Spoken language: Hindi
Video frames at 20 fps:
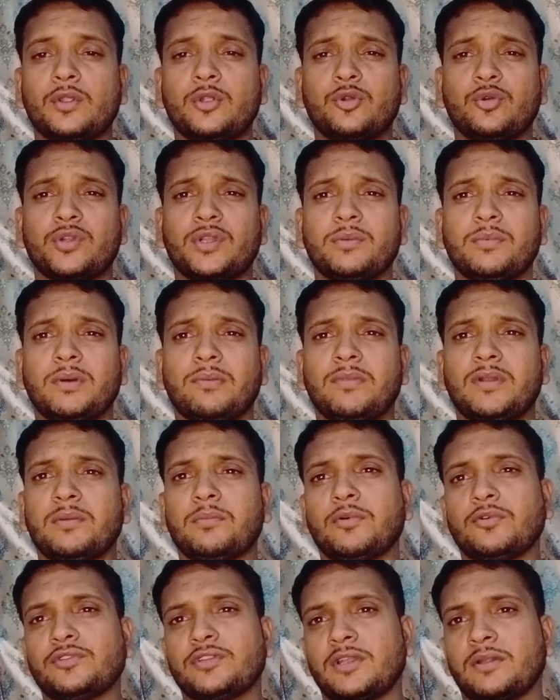क्योंकि मामला
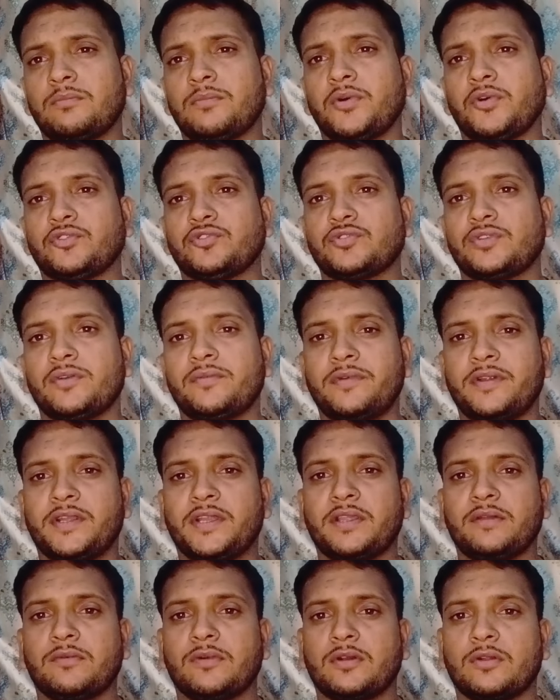बहुत लंबा हो चुका है
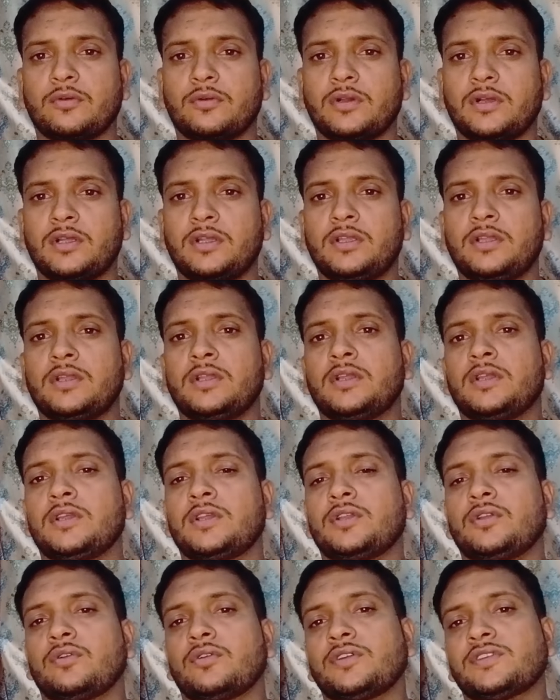वेटिंग वालों का
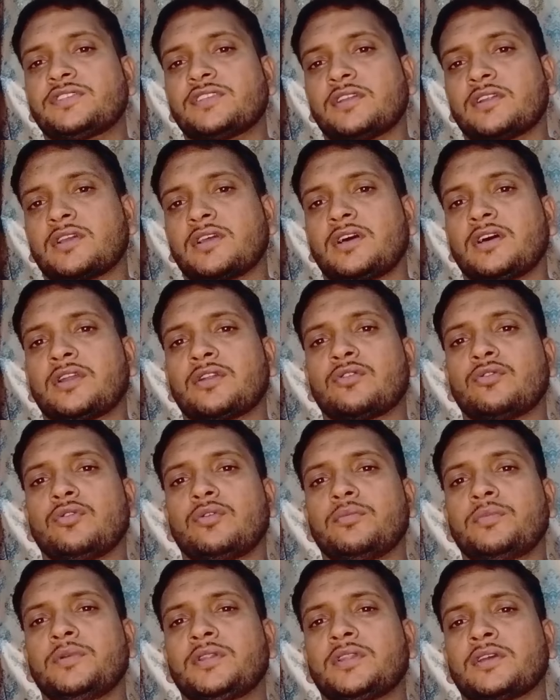क्योंकि सरकार
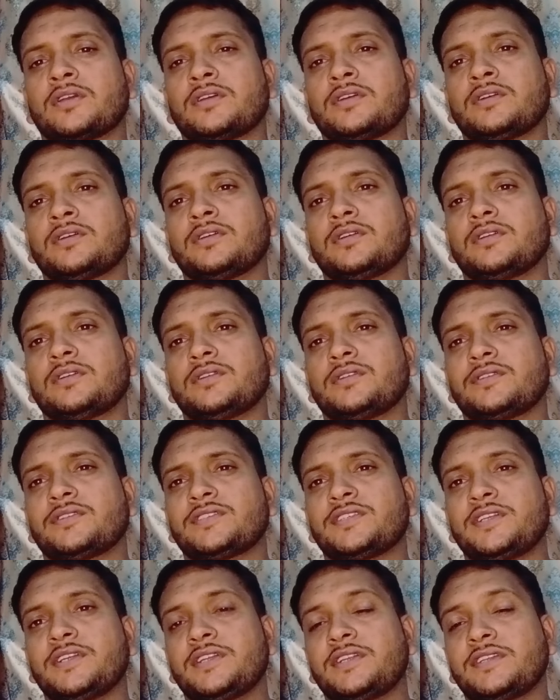को अभी तक
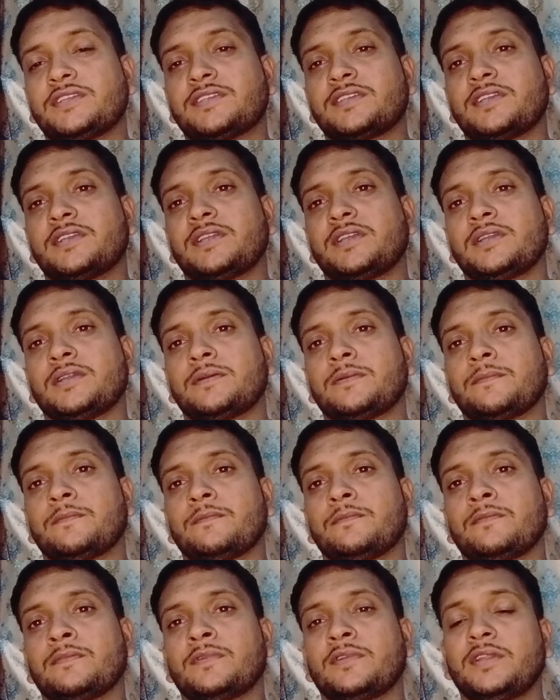सी e से
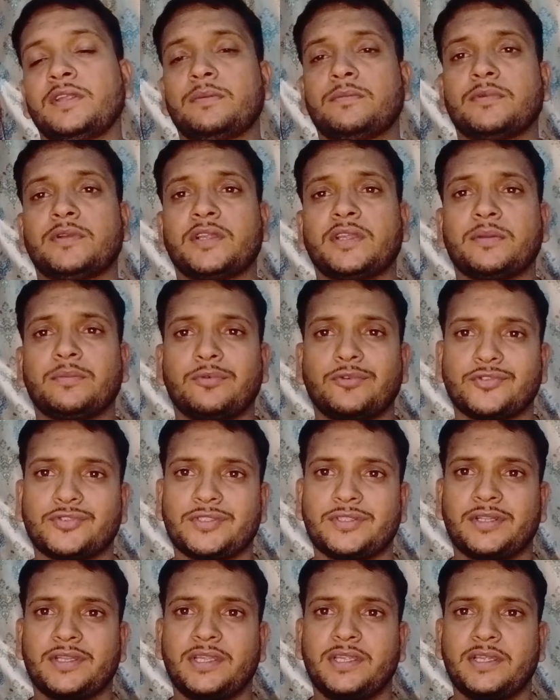निपटने की
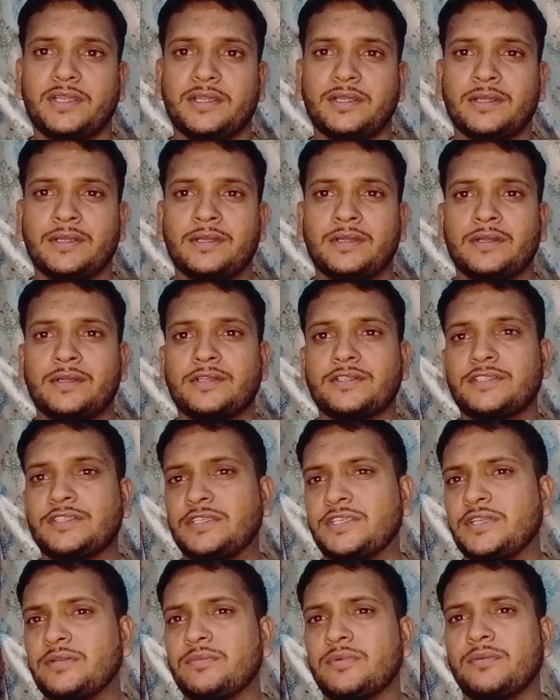फुर्सत नहीं है
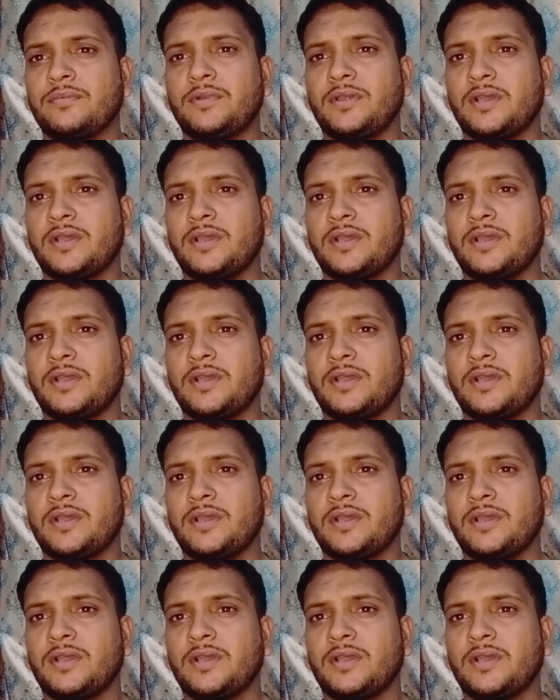सी e में